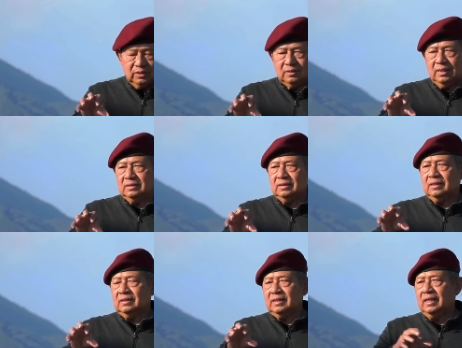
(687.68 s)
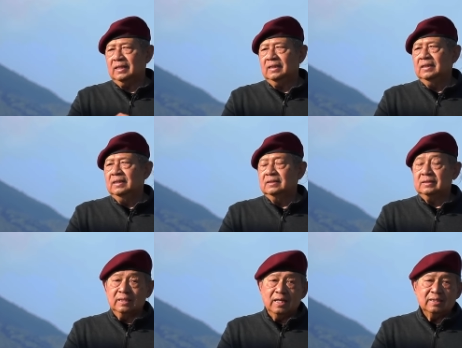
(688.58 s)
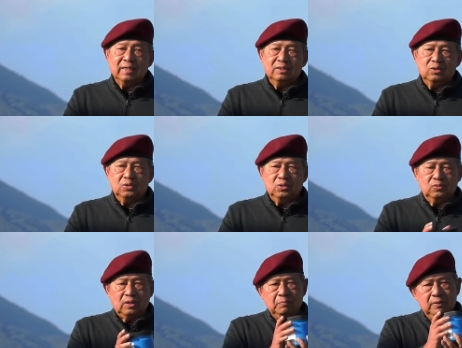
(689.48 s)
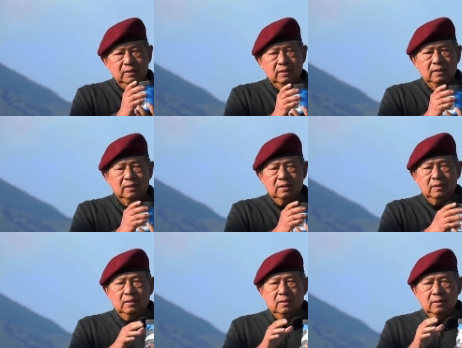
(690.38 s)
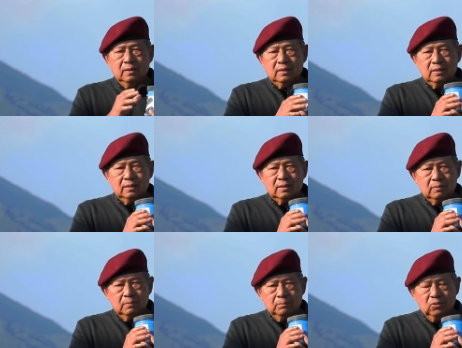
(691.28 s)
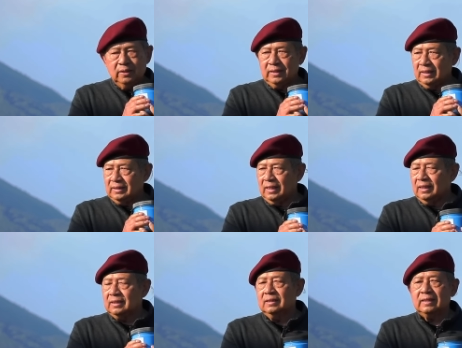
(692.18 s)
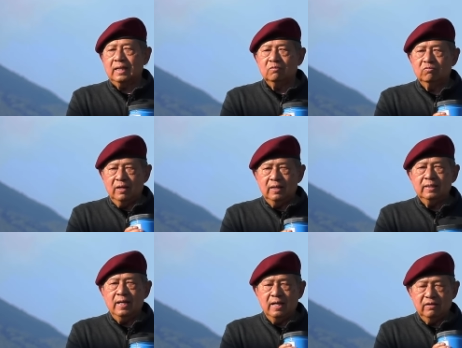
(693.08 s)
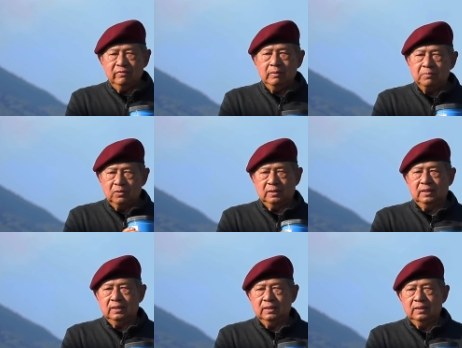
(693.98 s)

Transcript: tidak sekental jenang dan dodol. Tapi ini boleh dikatakan kental, very heavy body.